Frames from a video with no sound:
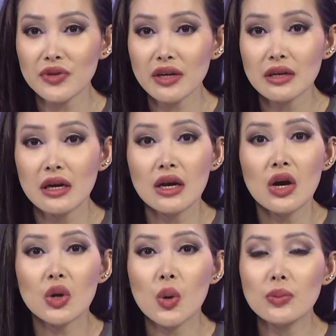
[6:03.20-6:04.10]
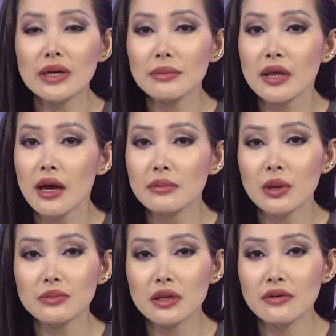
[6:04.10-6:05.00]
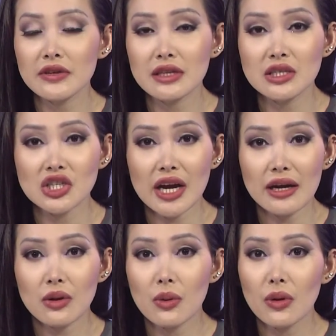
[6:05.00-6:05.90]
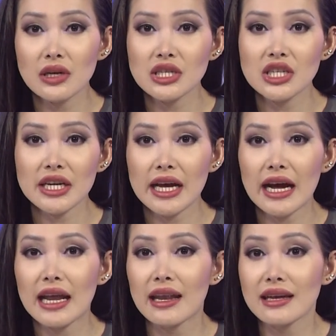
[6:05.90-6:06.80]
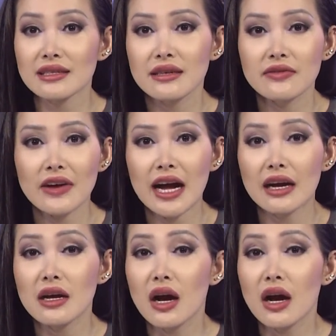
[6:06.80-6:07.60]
Nhất cung cấp thêm thông tin về tình trạng của Sheikha Latifa